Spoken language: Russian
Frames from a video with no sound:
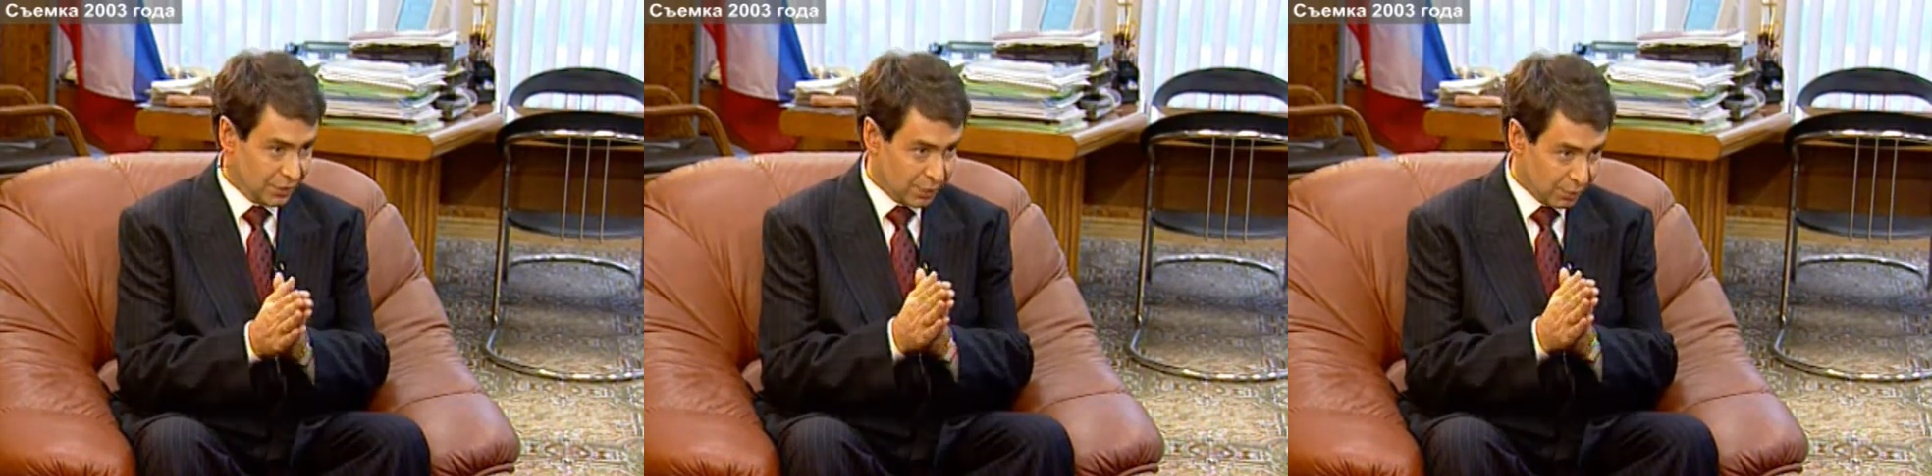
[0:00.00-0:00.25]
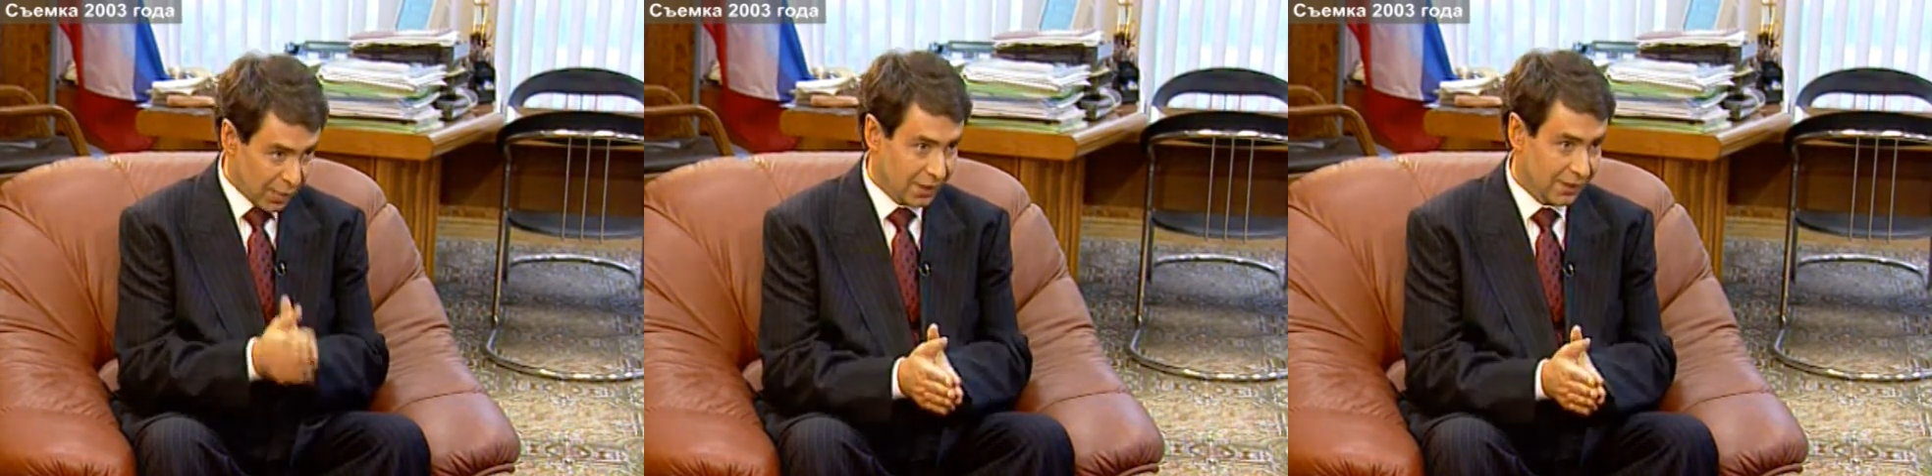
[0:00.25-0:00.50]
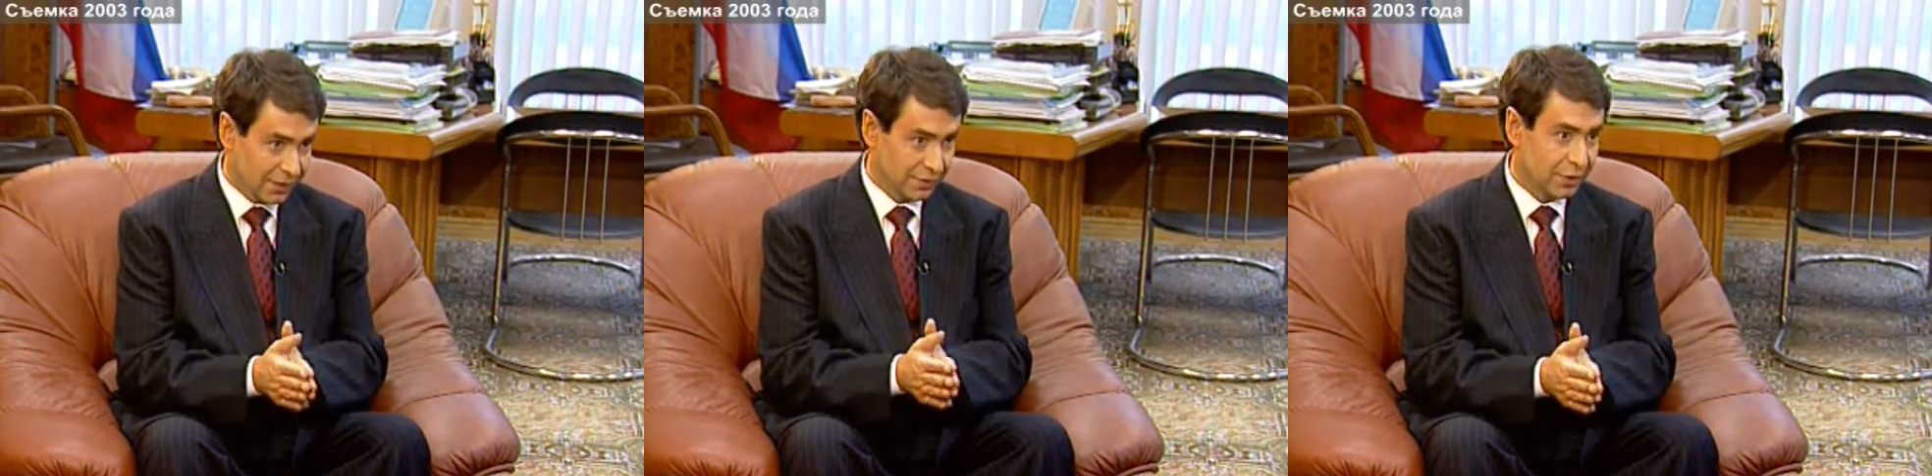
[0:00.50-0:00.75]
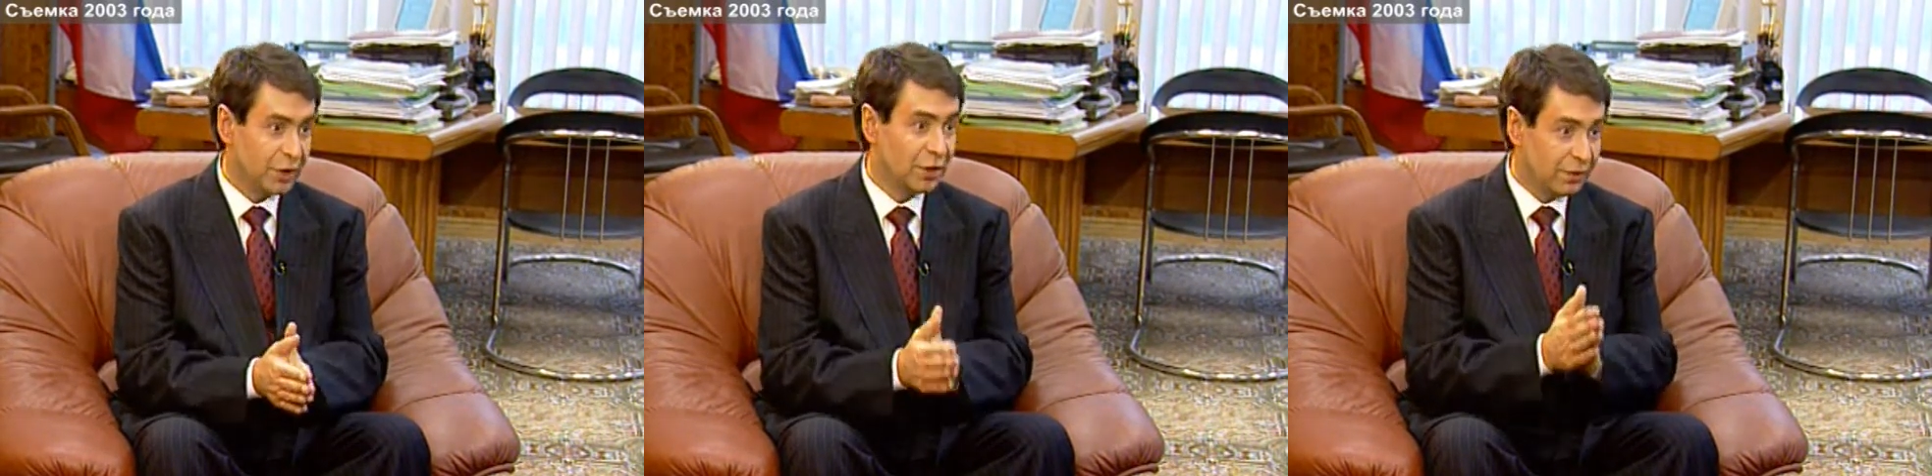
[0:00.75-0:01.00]
избрали
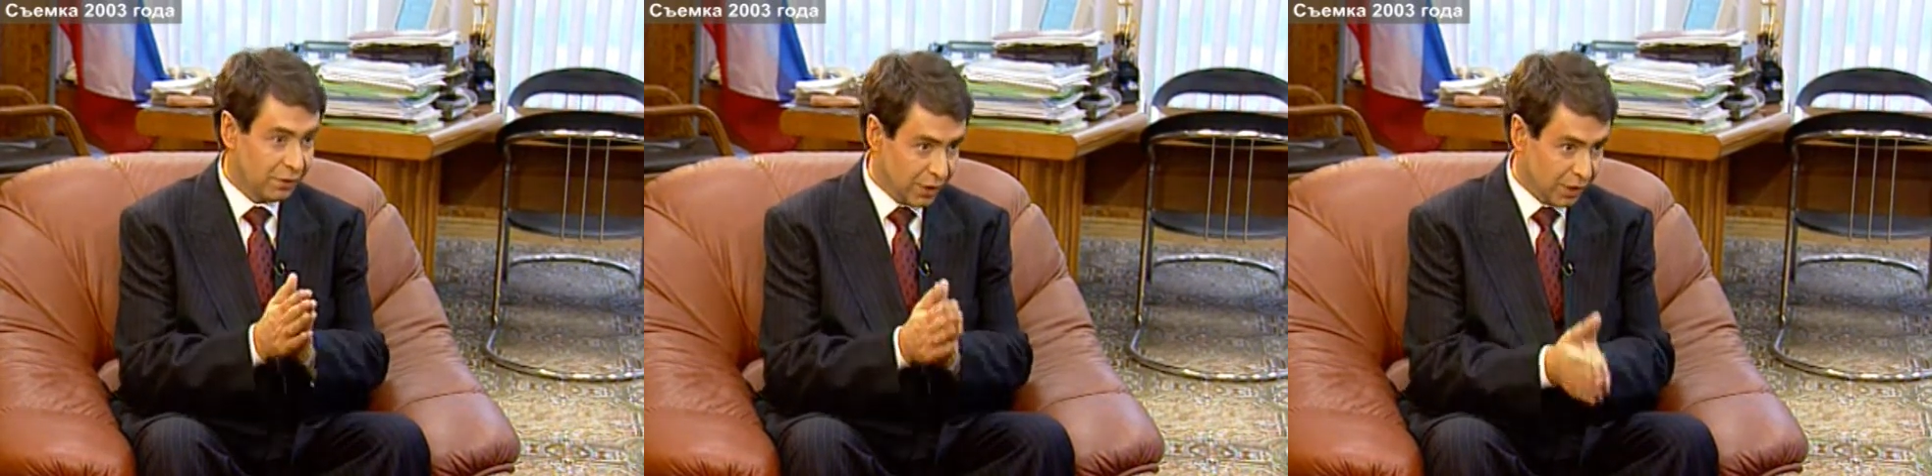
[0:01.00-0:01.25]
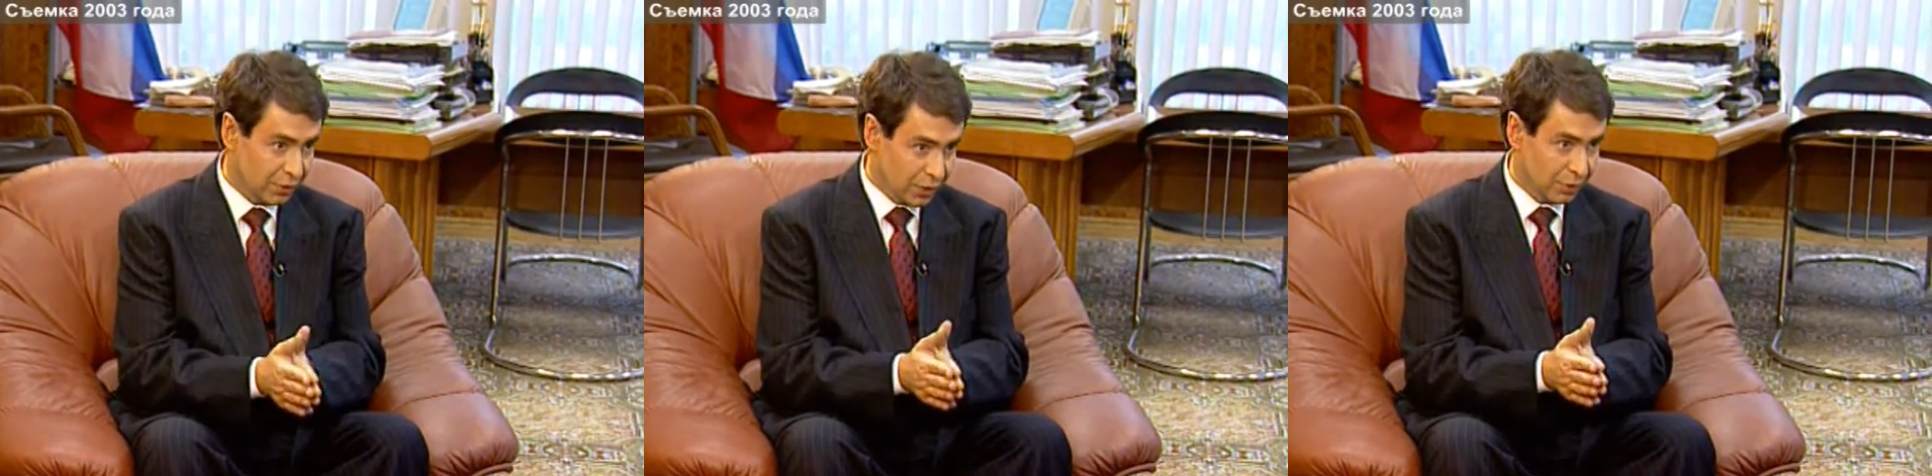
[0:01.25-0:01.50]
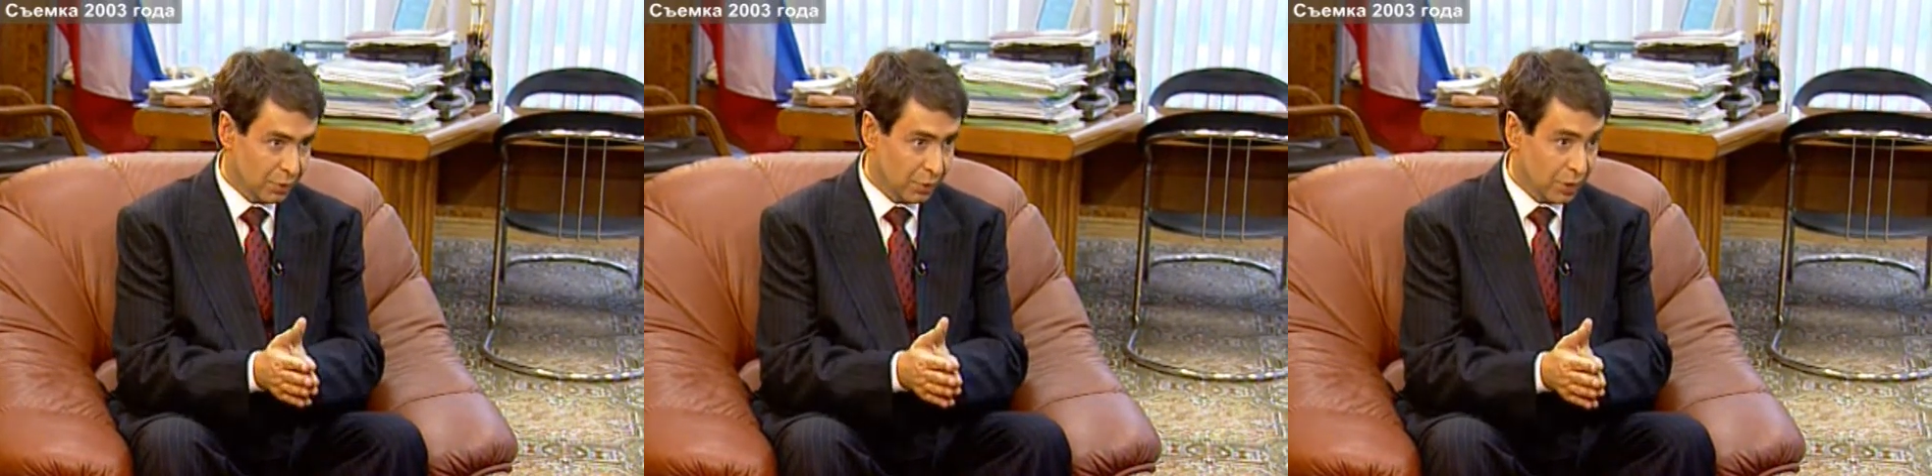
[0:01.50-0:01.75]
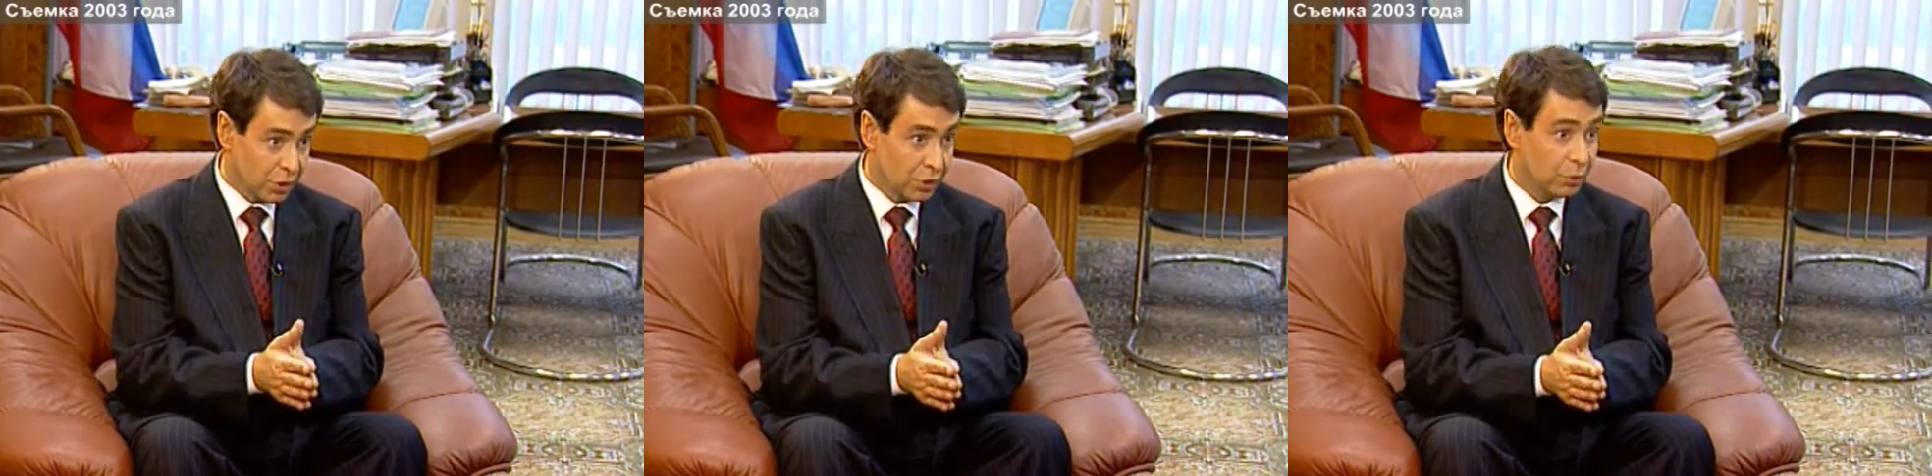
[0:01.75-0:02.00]
этого и доверяют этому
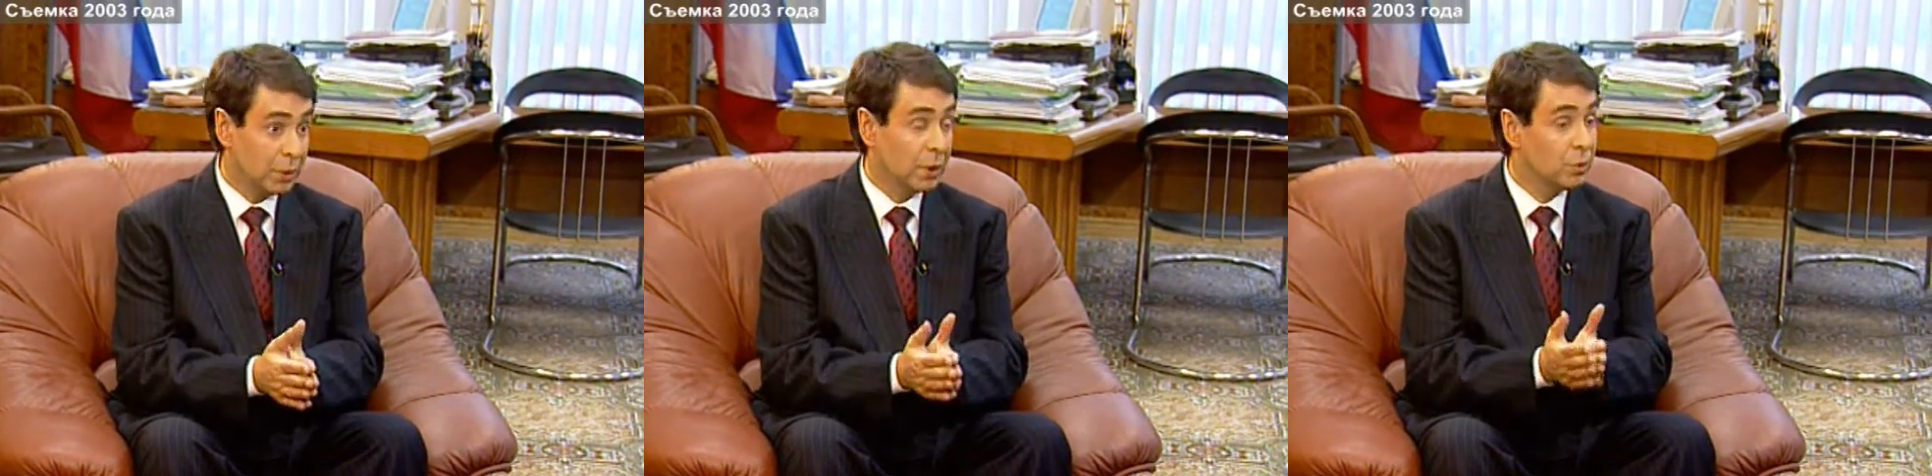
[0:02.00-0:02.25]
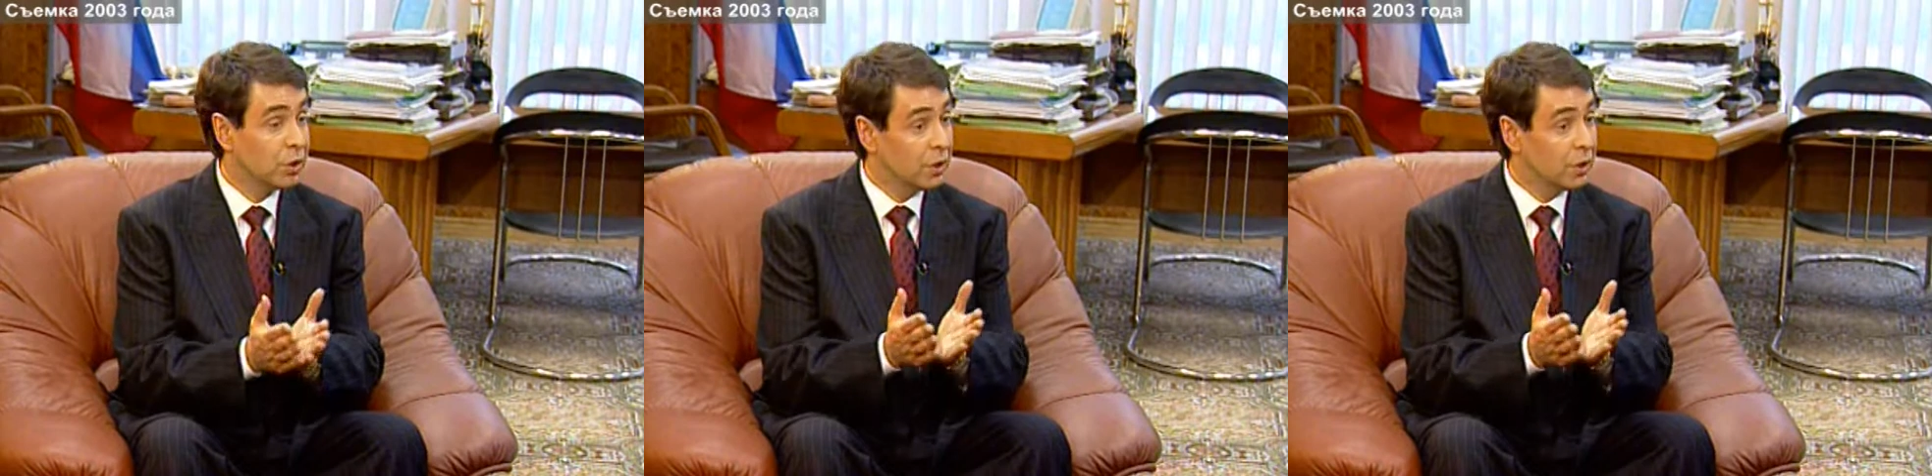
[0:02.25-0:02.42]
менеджеру, потому mm-hmm.